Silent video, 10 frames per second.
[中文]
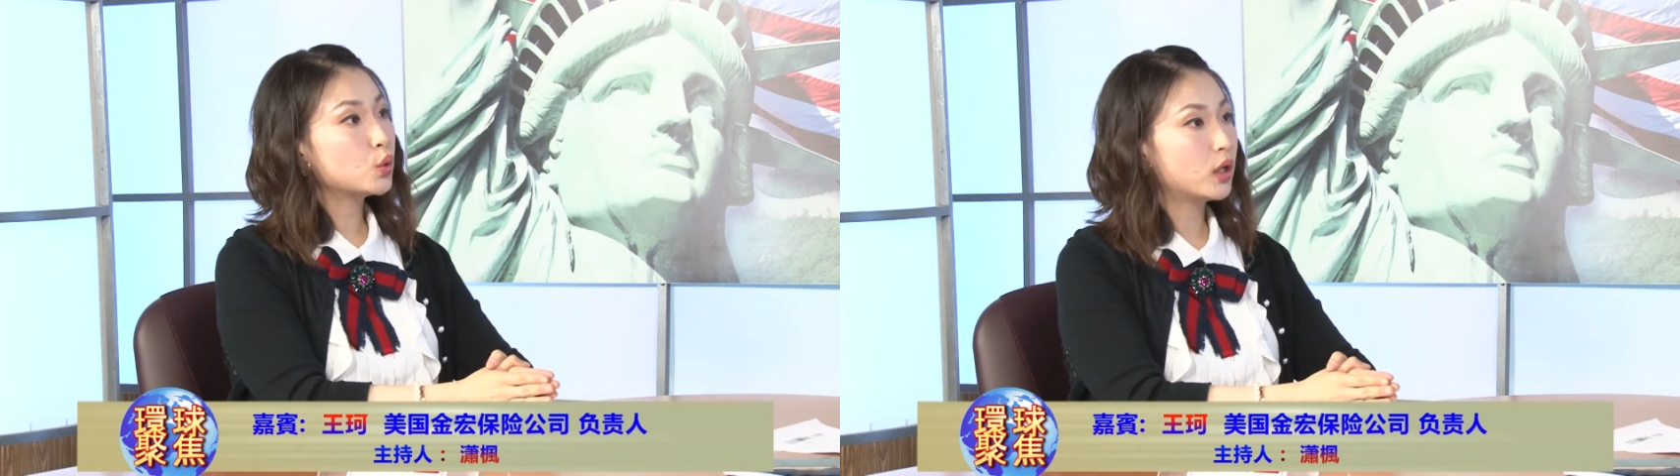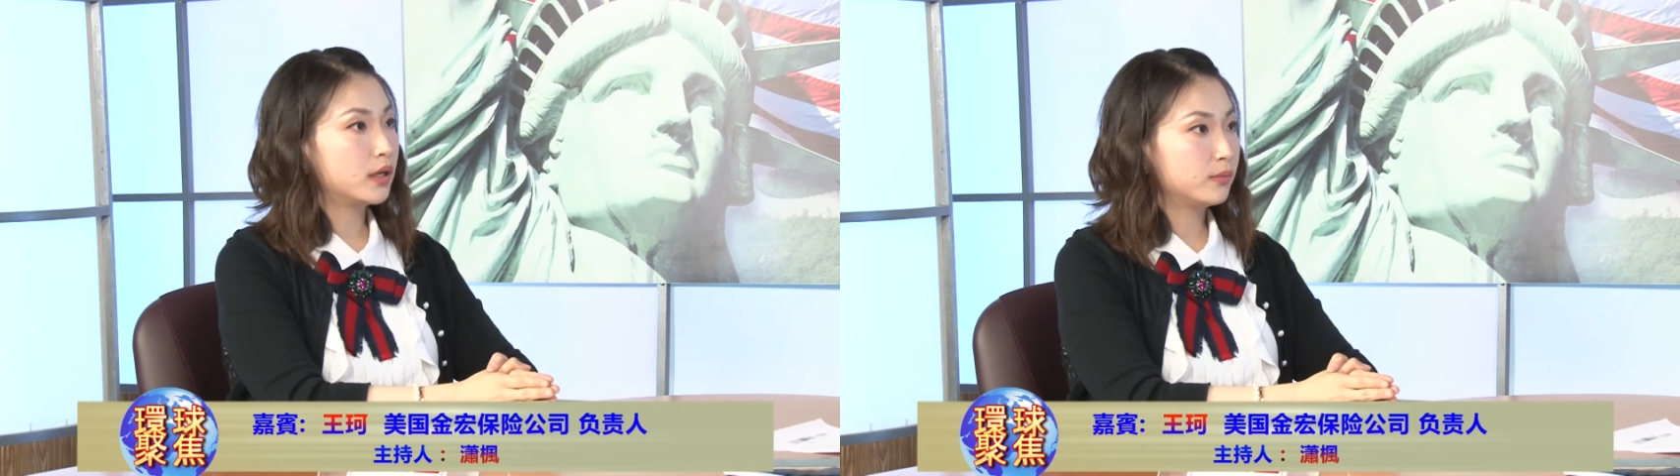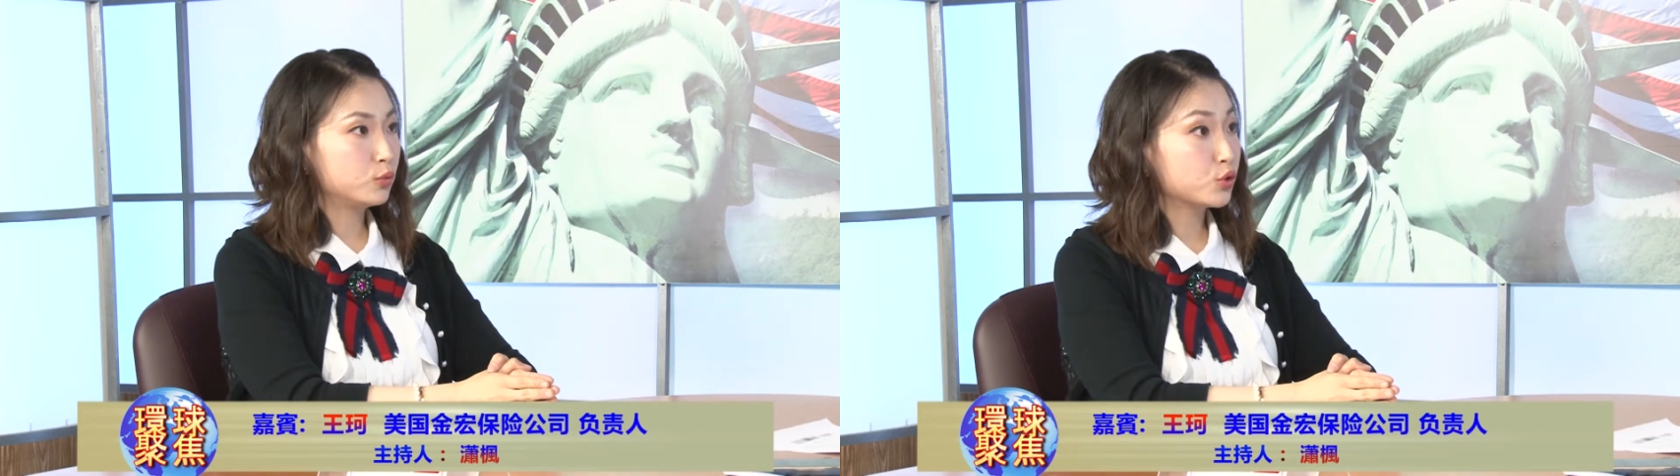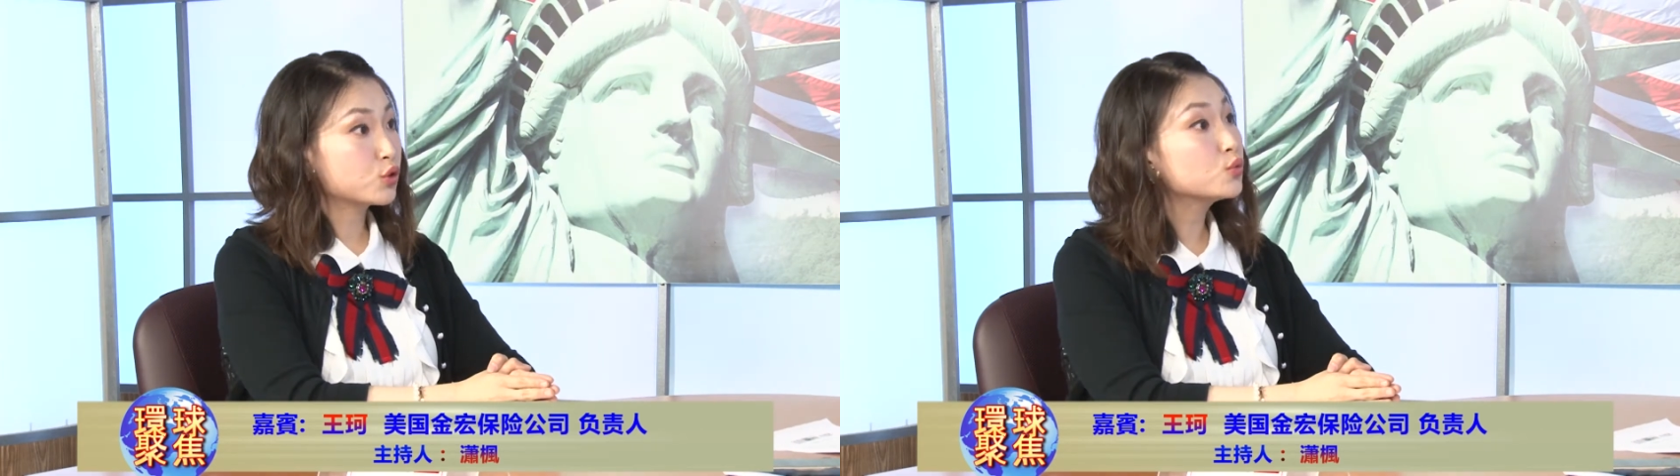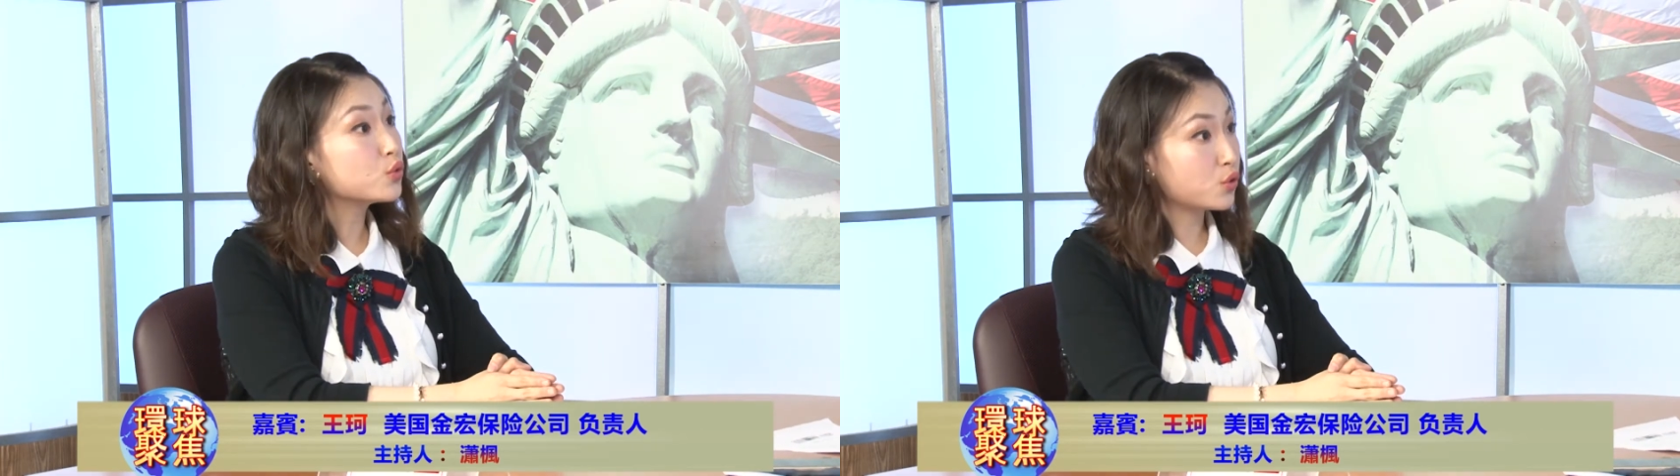嗯五十
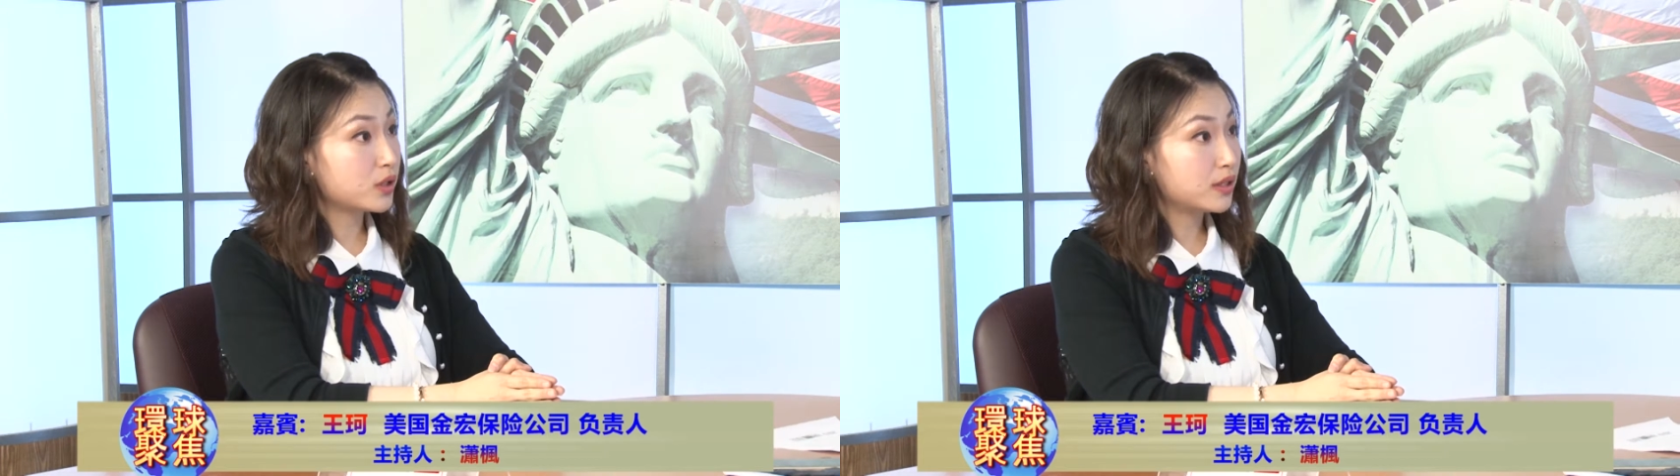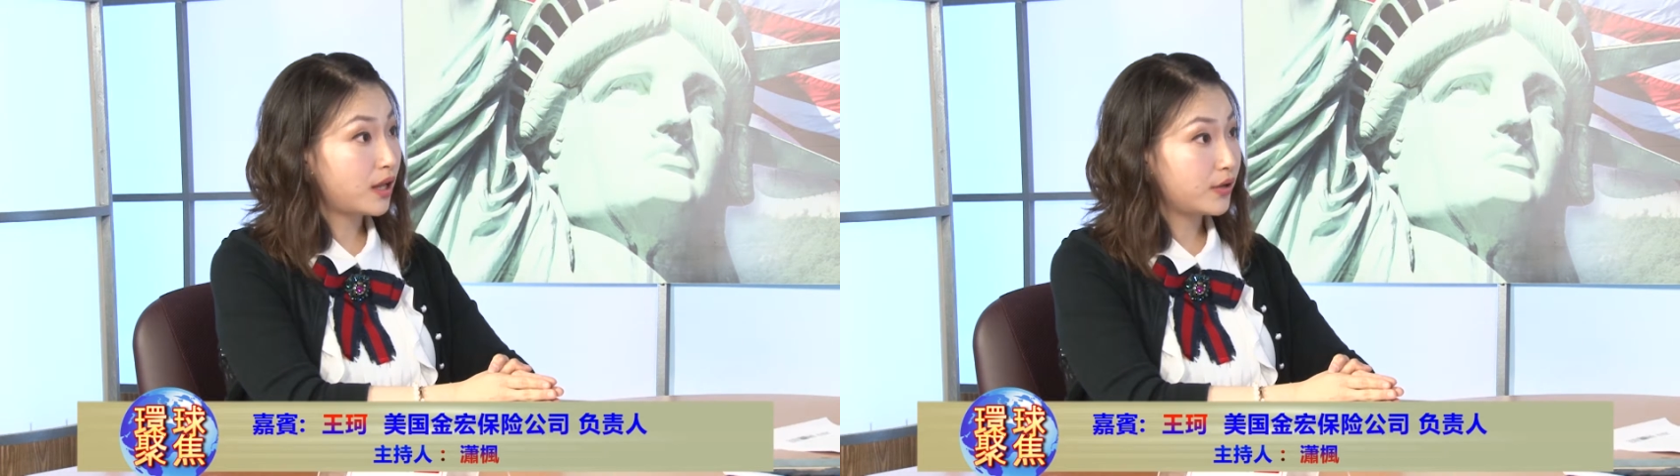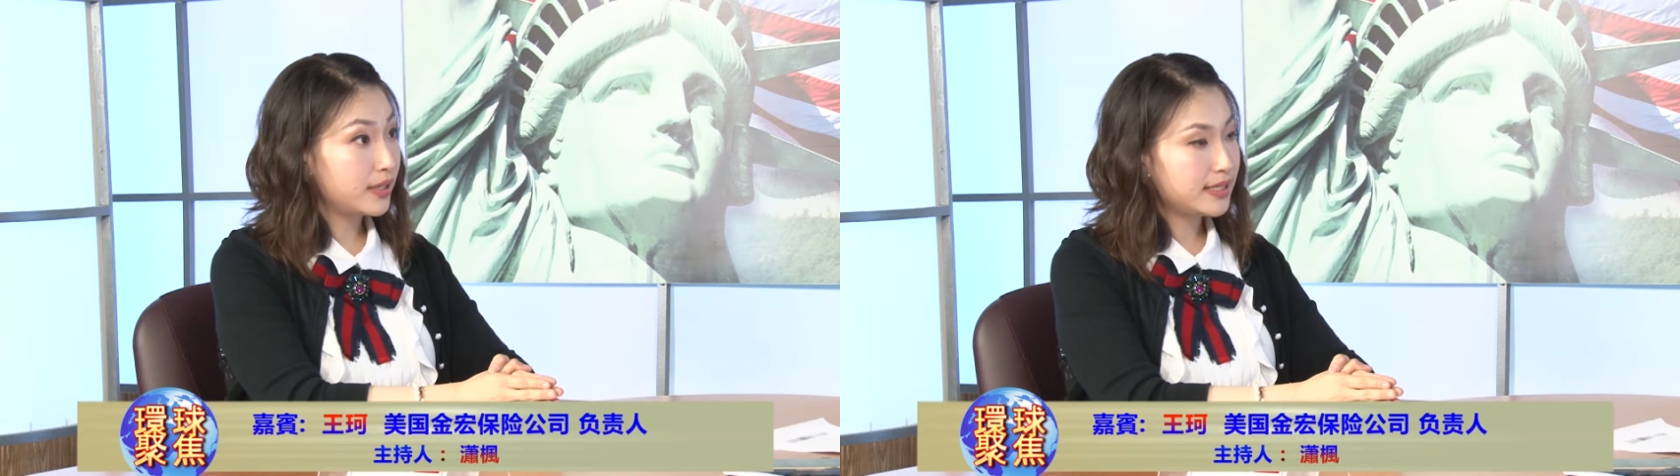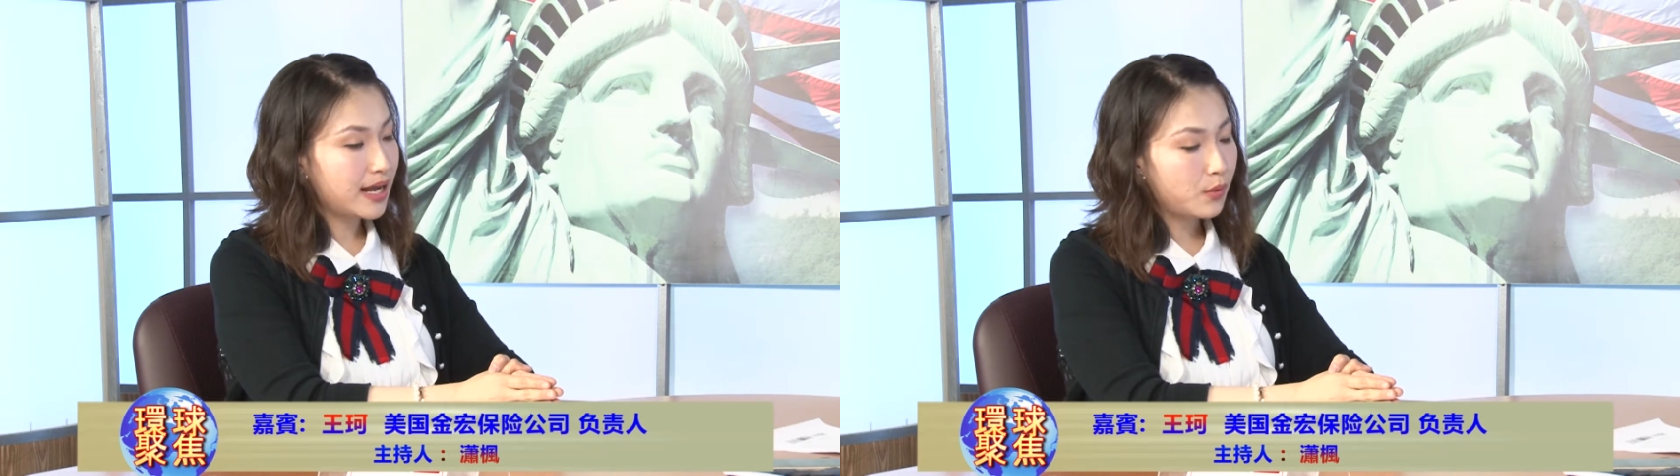五岁的老人家，